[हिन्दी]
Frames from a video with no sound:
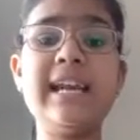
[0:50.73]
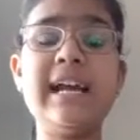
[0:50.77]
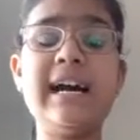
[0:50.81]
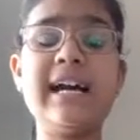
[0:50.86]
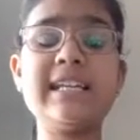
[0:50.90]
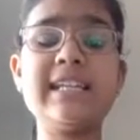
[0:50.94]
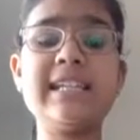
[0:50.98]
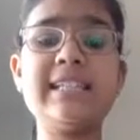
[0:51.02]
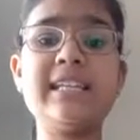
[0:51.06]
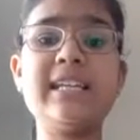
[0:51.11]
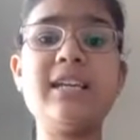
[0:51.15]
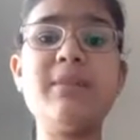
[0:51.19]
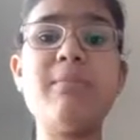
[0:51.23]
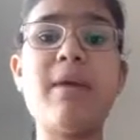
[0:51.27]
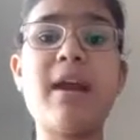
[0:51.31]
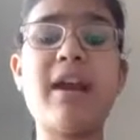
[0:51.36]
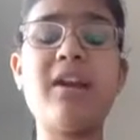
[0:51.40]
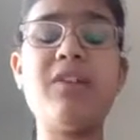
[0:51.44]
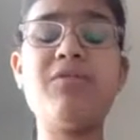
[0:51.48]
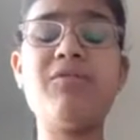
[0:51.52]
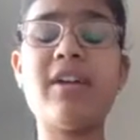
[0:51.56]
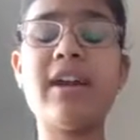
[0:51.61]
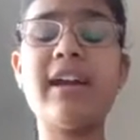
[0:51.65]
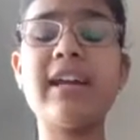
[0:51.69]
ग्लास जैसे कि
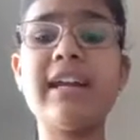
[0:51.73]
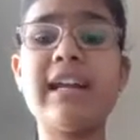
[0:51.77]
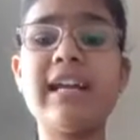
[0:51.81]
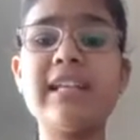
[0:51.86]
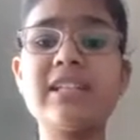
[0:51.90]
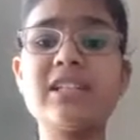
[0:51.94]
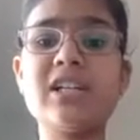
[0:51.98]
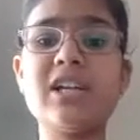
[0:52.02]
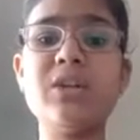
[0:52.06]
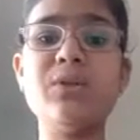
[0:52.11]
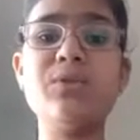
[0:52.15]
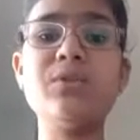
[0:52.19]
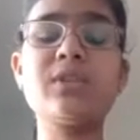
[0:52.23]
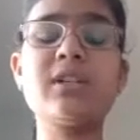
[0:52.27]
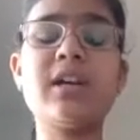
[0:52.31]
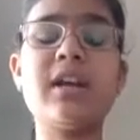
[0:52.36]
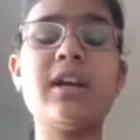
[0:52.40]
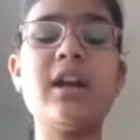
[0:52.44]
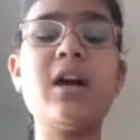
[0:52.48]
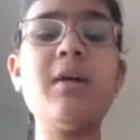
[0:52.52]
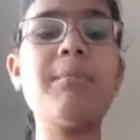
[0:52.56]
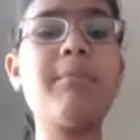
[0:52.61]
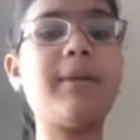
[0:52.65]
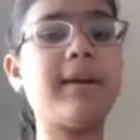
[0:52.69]
मैग्नीफाइंग ग्लास का यूज़
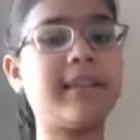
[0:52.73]
करना